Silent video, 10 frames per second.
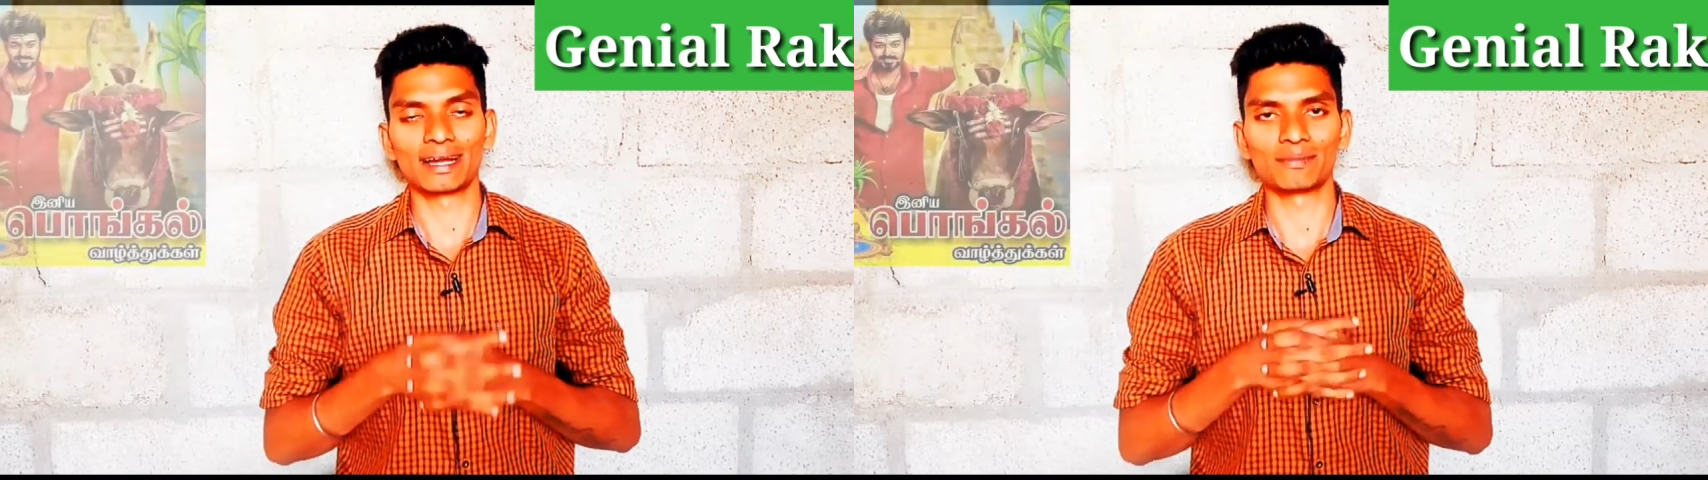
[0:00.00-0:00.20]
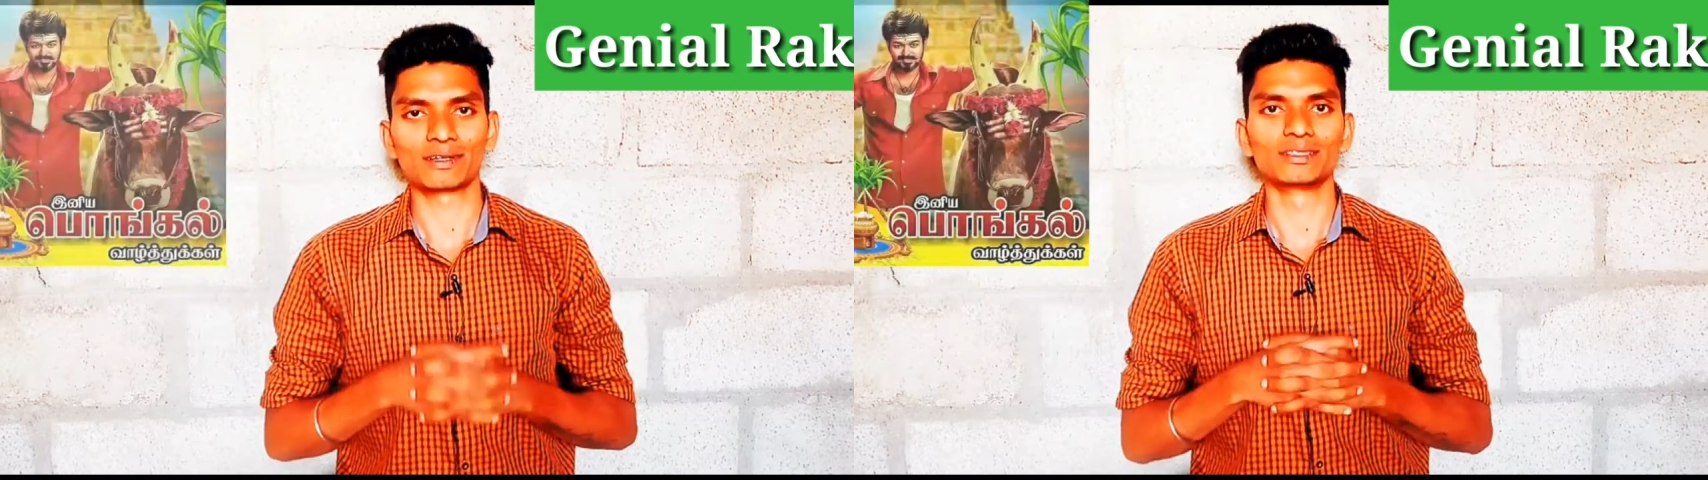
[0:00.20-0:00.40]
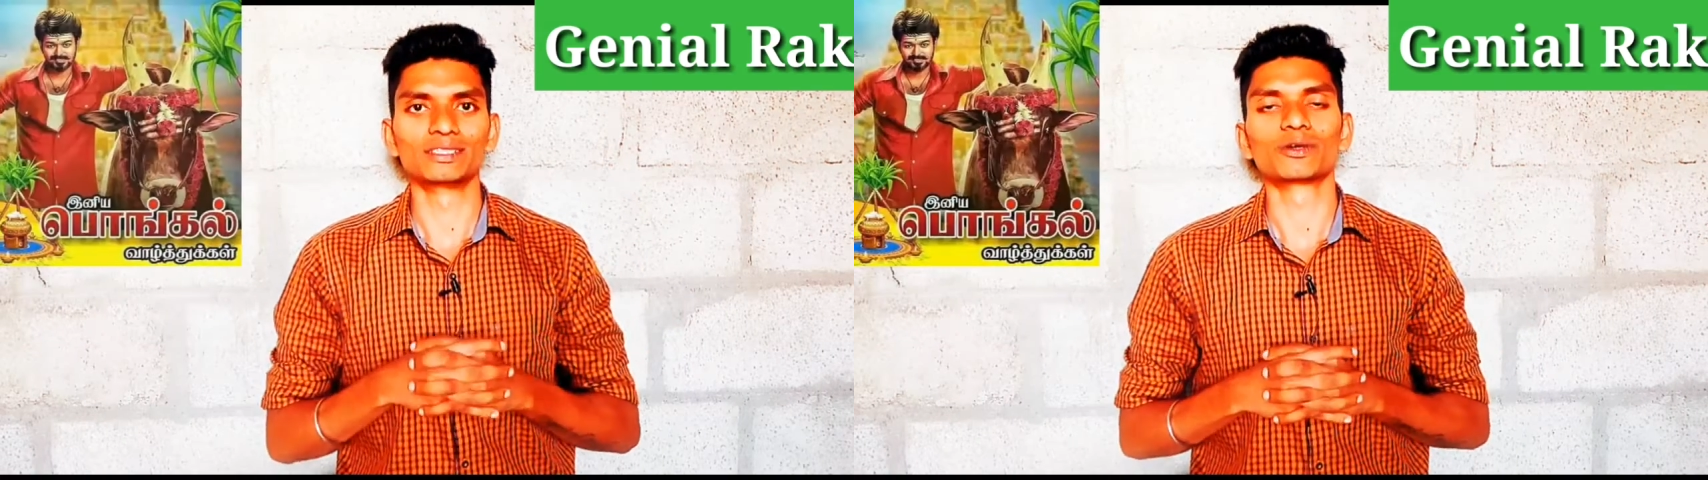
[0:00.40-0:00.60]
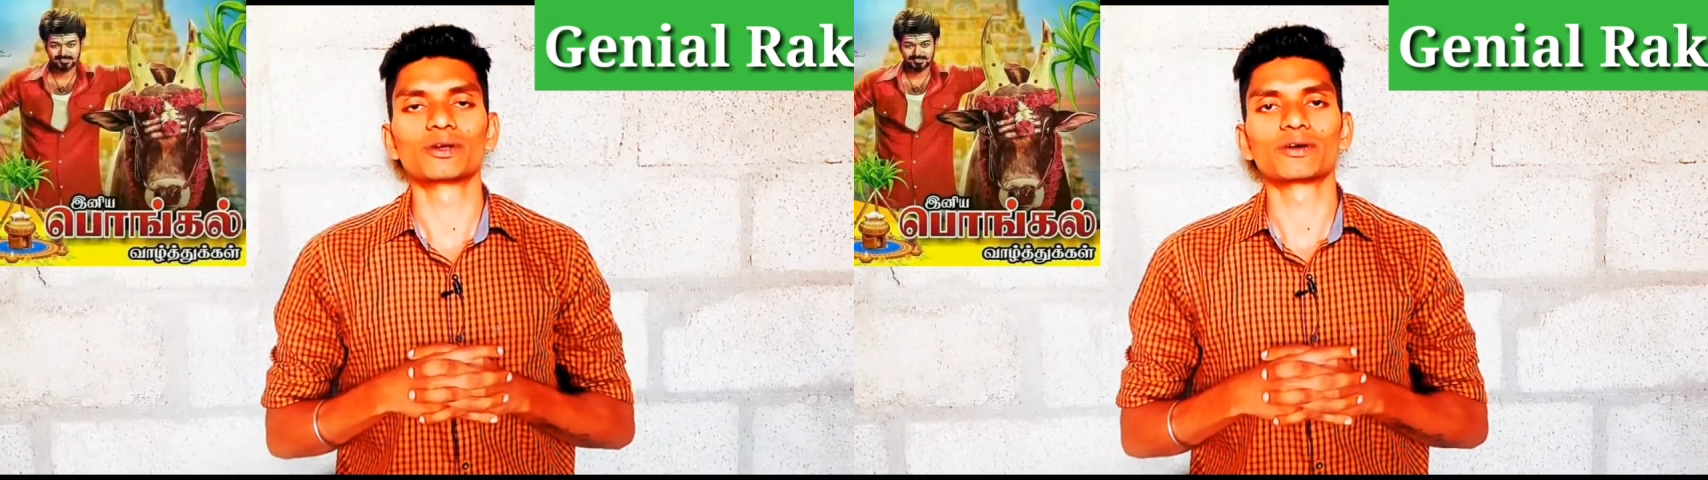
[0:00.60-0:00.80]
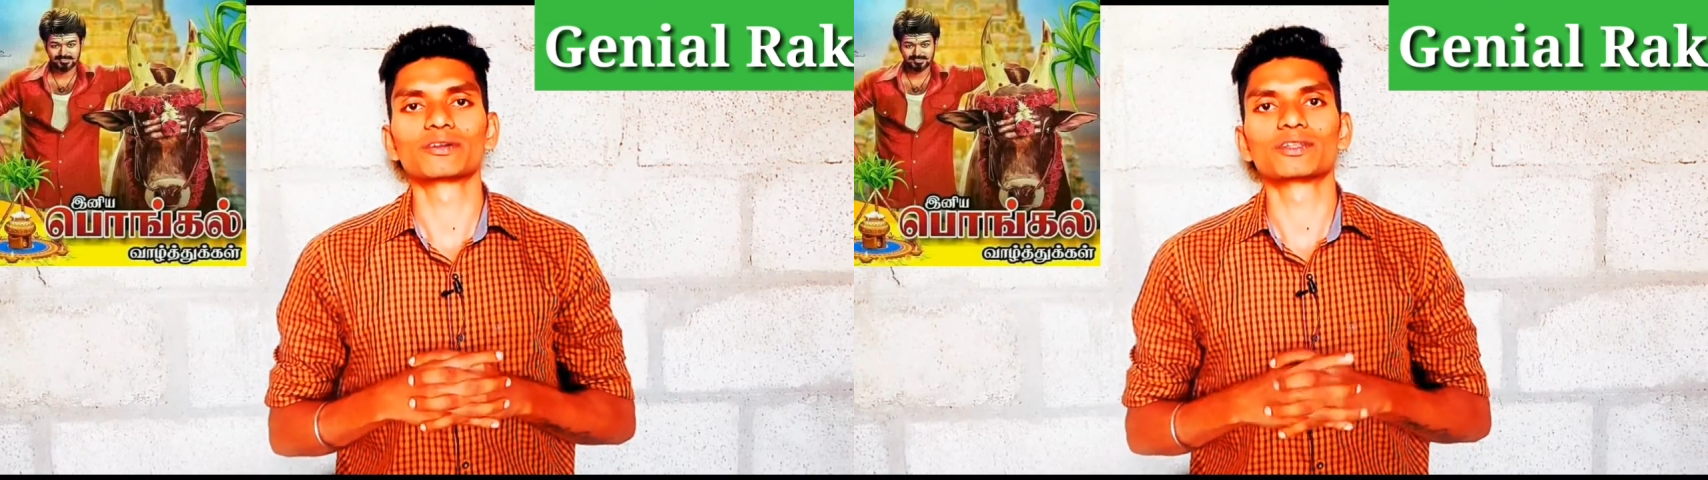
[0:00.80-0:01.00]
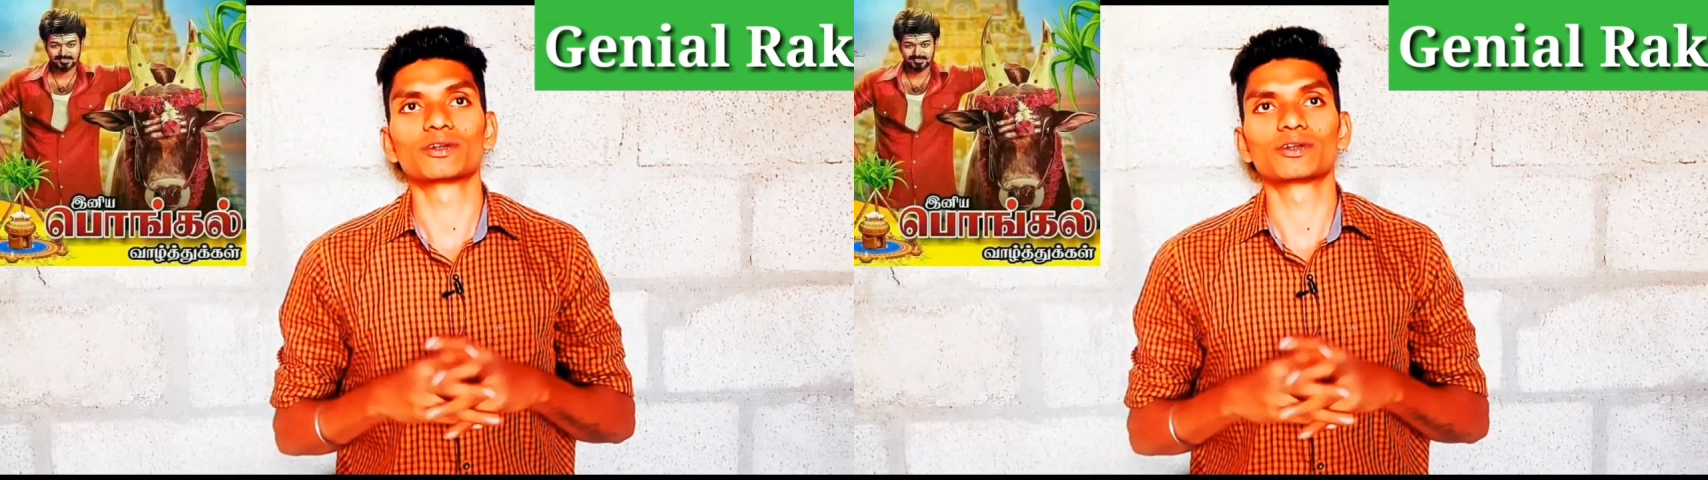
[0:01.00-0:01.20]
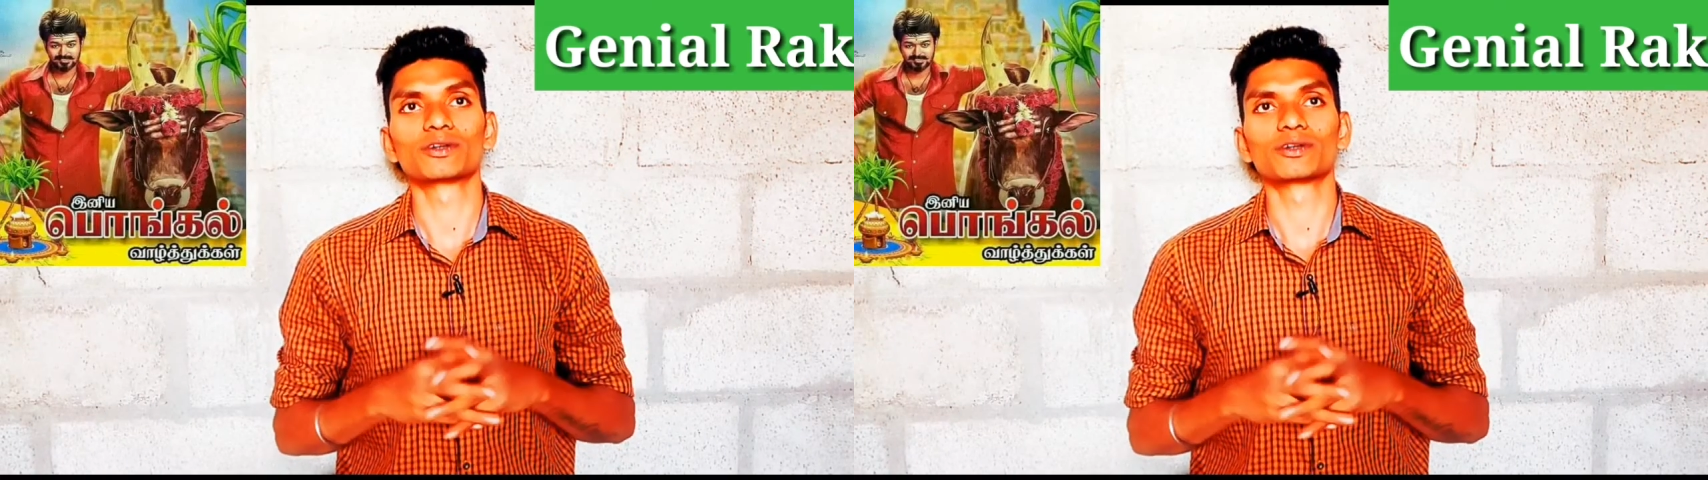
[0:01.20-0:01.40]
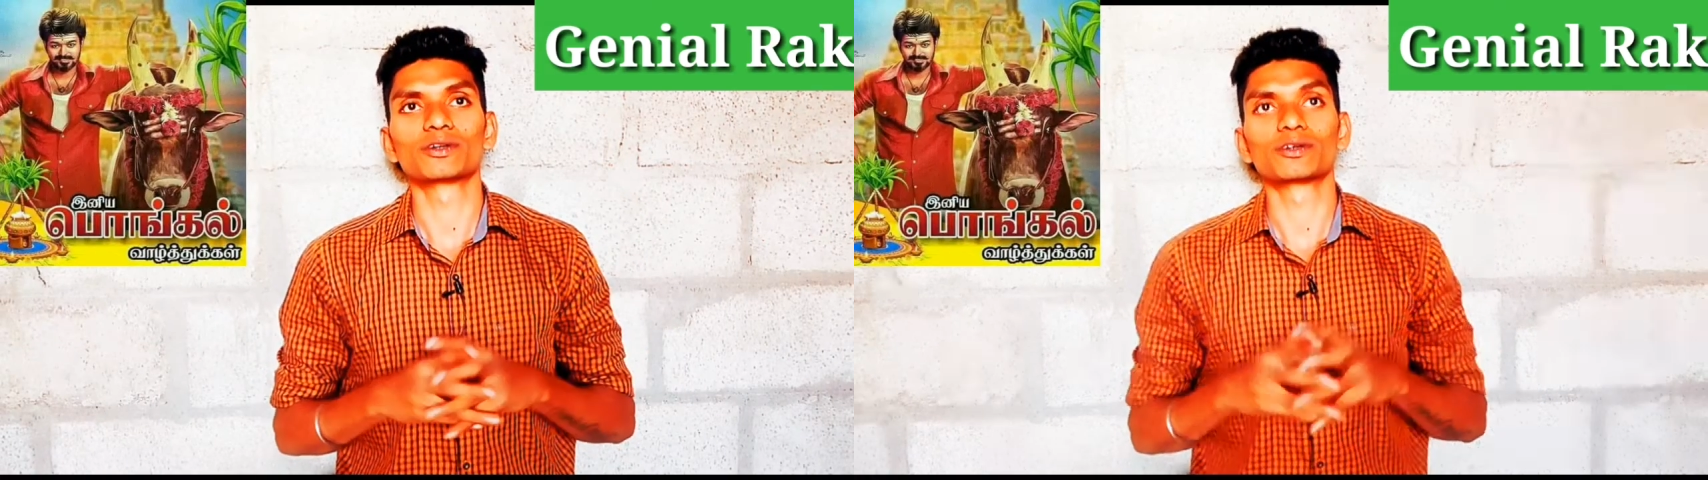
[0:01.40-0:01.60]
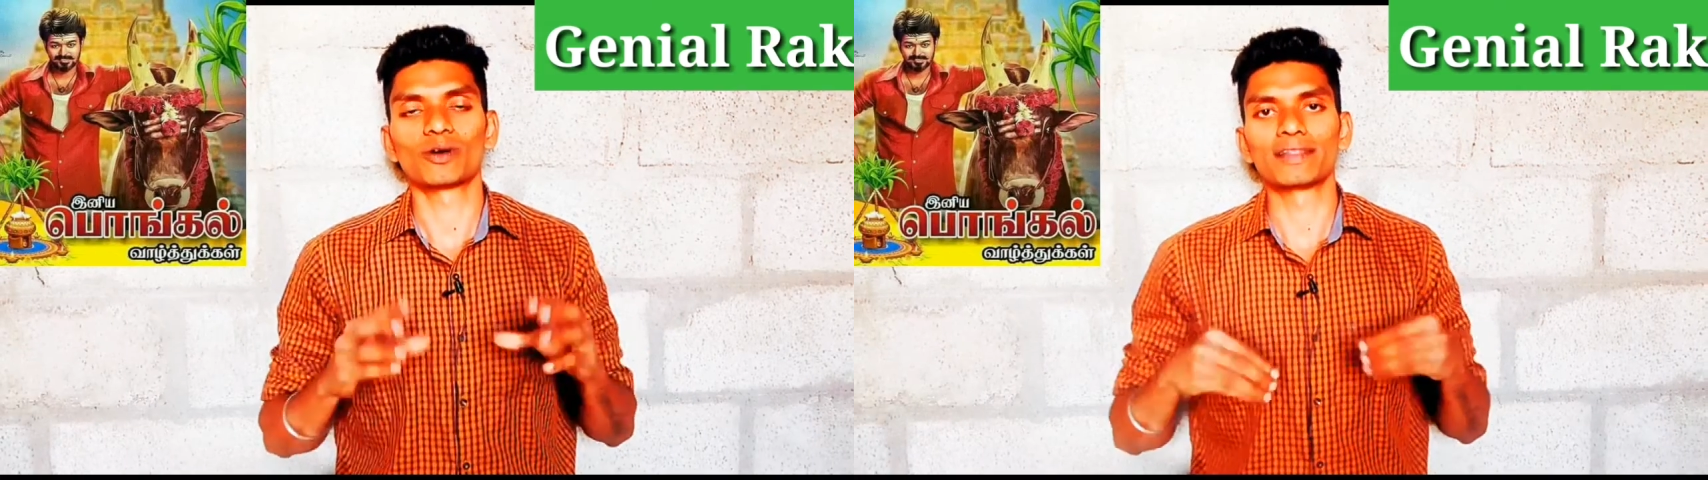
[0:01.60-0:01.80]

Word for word: பயிர் நமக்கும் வந்து உணவு தரும் ஸோ